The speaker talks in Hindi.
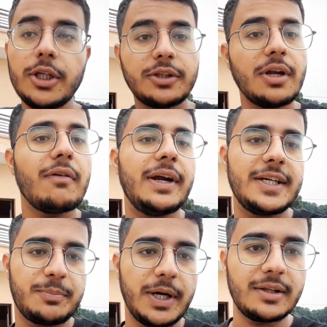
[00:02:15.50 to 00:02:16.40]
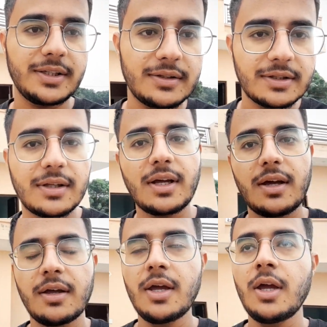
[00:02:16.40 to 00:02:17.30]
इतना वाइड स्प्रेड नहीं है
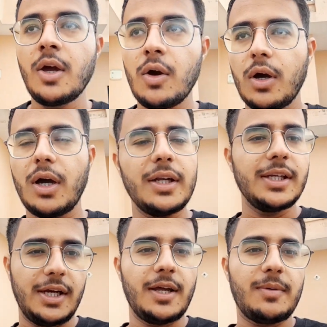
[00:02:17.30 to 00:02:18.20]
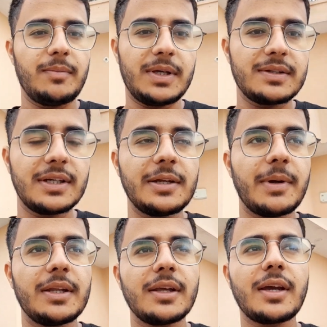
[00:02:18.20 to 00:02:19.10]
जितना हरियाणा में
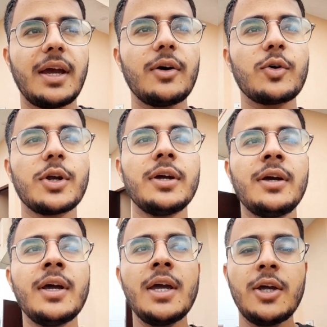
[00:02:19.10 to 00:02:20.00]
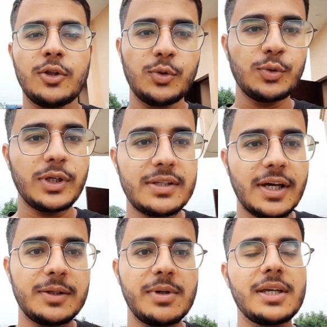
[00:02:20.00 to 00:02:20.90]
बेसिकली मैंने देखा है और दूध के
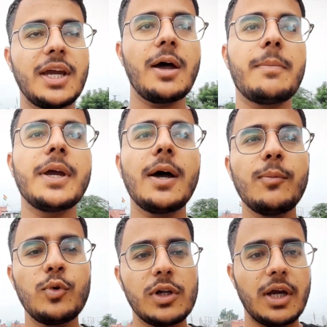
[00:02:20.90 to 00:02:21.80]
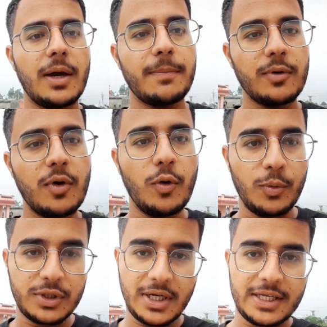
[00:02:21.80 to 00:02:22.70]
साथ भी एक यहाँ पे अमूल का आपको
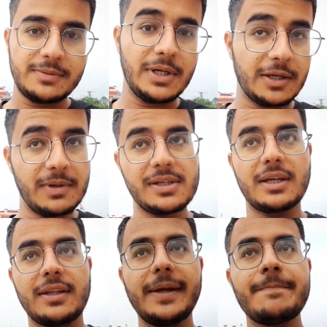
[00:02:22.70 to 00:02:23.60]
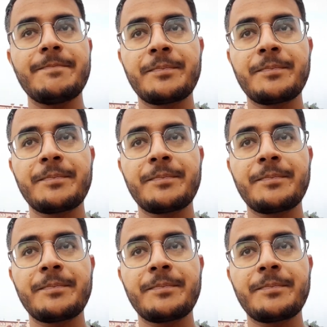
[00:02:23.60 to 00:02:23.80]
होमोजनाइज मिल्क मिल जाता है